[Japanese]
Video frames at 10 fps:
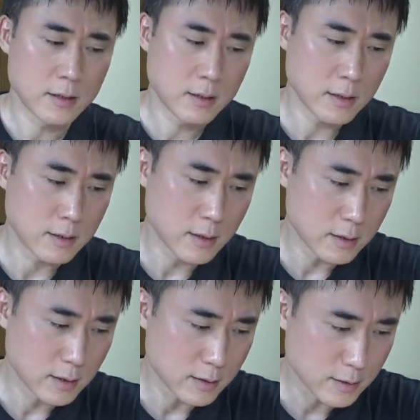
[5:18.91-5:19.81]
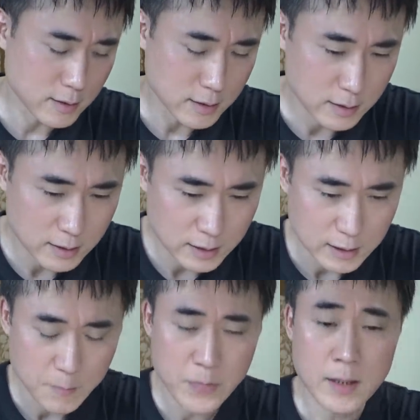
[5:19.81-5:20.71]
でなんで菅さん
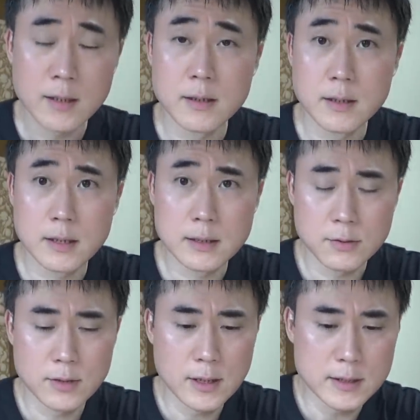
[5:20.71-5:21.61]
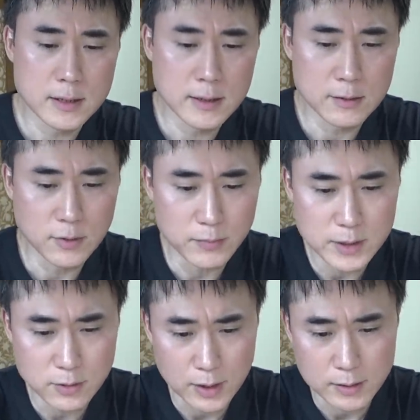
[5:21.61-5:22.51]
が、え総理大臣になるのが
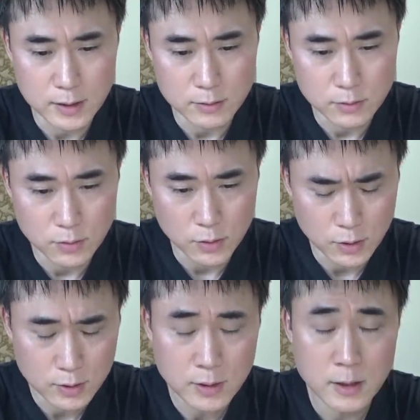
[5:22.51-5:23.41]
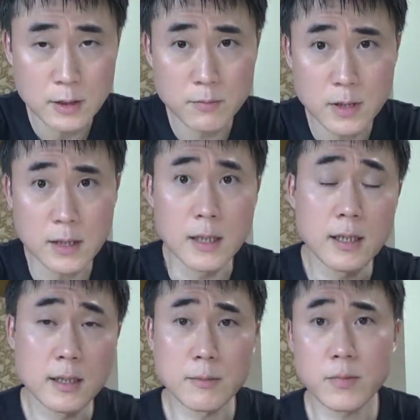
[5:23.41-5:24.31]
ベストかっていうとまあ
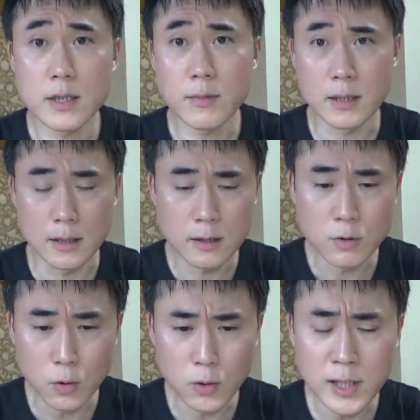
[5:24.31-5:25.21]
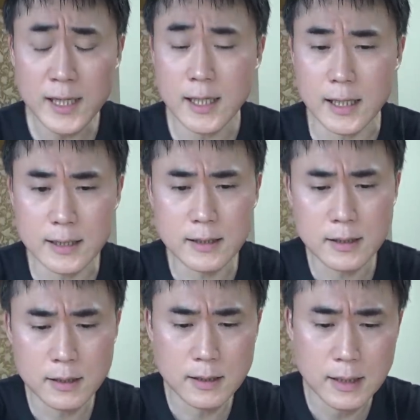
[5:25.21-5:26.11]
やっぱり今ねコロナ禍
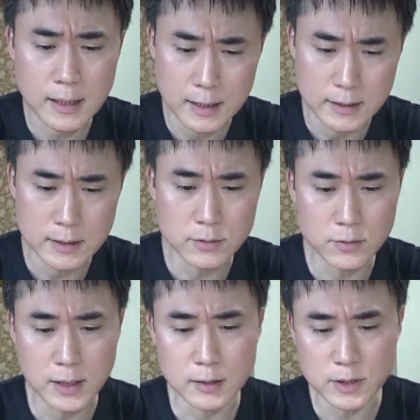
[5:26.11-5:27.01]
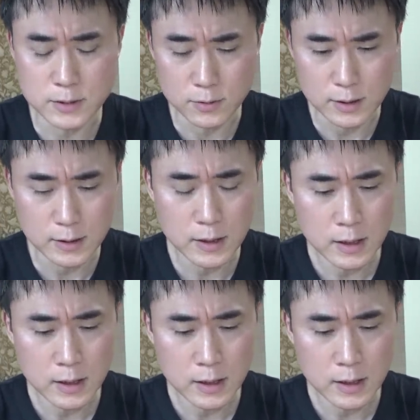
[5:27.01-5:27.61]
だからっていうのがありますよね。